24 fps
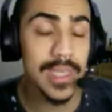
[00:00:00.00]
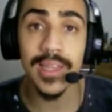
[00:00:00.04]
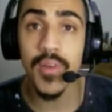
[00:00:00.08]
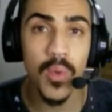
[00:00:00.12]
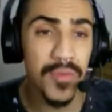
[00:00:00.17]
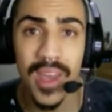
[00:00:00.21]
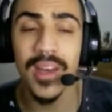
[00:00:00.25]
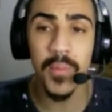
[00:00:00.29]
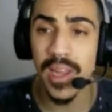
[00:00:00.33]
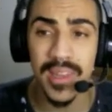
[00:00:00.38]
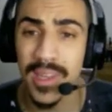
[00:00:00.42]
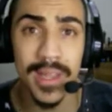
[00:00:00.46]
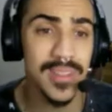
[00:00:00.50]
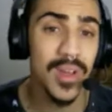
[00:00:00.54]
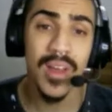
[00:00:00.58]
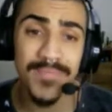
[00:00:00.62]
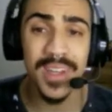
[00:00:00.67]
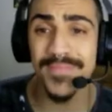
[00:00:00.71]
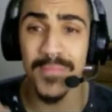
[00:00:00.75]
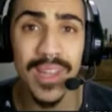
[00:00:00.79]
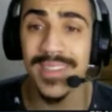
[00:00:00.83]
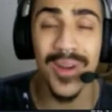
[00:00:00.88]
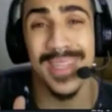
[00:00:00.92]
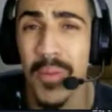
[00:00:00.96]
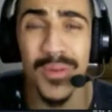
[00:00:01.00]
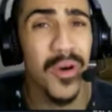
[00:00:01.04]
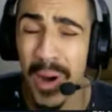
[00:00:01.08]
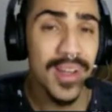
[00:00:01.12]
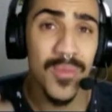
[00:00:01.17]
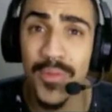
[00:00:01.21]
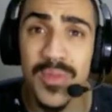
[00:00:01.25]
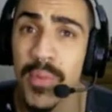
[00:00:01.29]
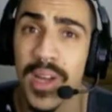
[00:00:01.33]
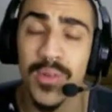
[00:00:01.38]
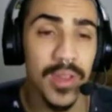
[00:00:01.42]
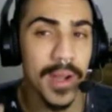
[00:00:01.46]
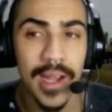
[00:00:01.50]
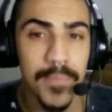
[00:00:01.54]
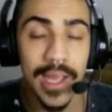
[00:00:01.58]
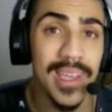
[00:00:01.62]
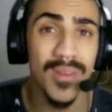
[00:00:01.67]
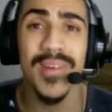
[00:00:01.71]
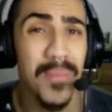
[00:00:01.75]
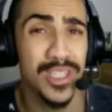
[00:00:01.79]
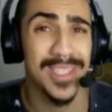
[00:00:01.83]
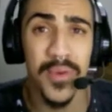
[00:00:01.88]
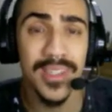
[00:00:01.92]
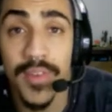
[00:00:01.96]
tipo essa que eu tenho no meu canal
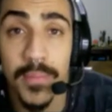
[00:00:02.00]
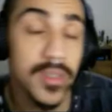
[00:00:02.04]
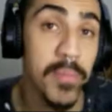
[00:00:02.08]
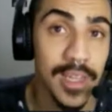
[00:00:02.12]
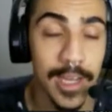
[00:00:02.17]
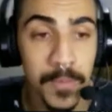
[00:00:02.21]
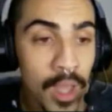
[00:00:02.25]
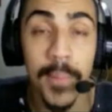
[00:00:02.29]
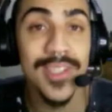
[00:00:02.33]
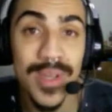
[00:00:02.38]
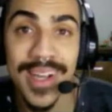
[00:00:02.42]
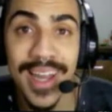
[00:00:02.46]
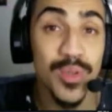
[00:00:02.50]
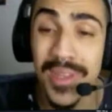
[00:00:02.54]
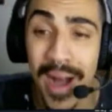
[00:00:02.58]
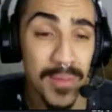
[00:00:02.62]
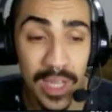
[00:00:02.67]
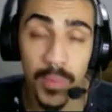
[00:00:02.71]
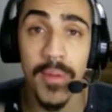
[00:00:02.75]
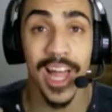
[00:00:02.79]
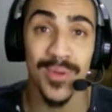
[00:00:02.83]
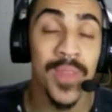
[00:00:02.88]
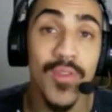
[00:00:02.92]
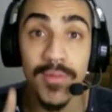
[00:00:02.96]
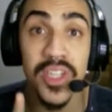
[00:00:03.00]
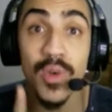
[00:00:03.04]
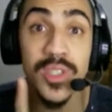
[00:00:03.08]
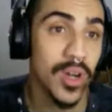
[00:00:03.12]
mesmo. Vou deixar para